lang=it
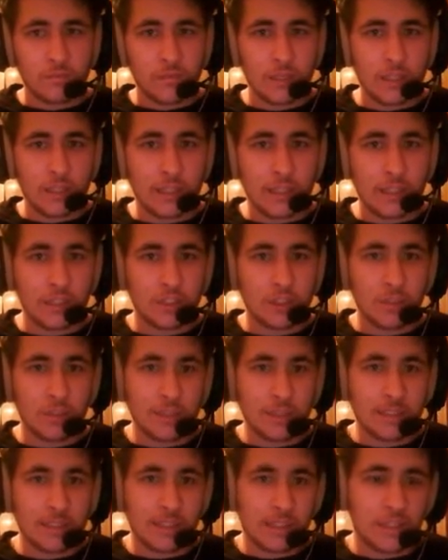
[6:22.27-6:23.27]
Adesso
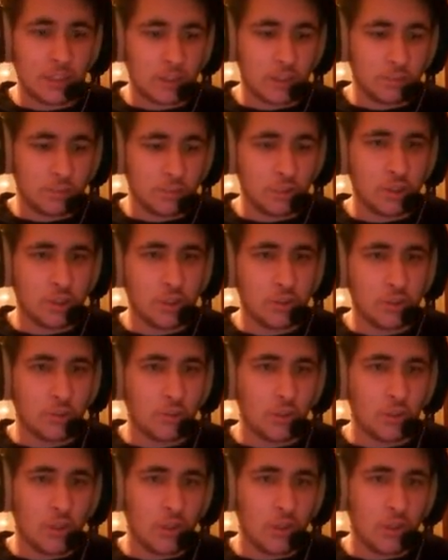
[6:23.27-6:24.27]
basta che ci pushi
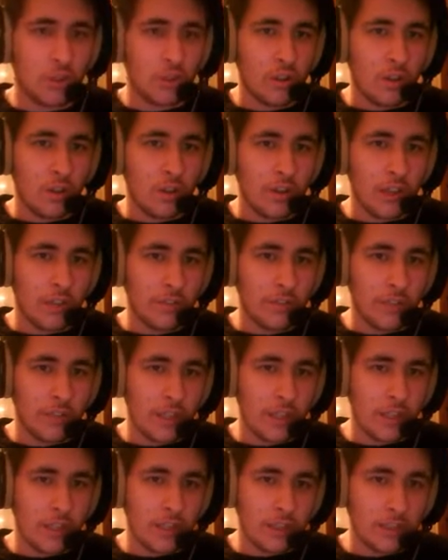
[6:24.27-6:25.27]
uno e
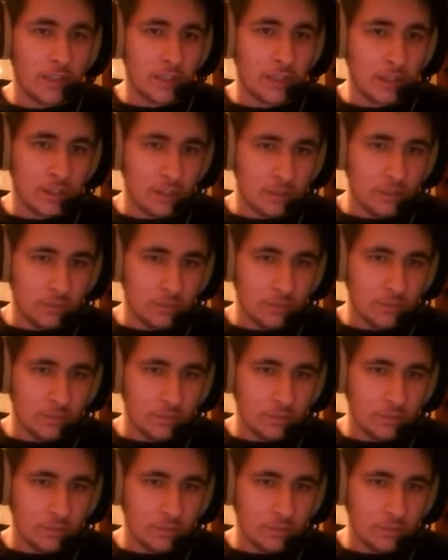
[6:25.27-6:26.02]
via, nel senso.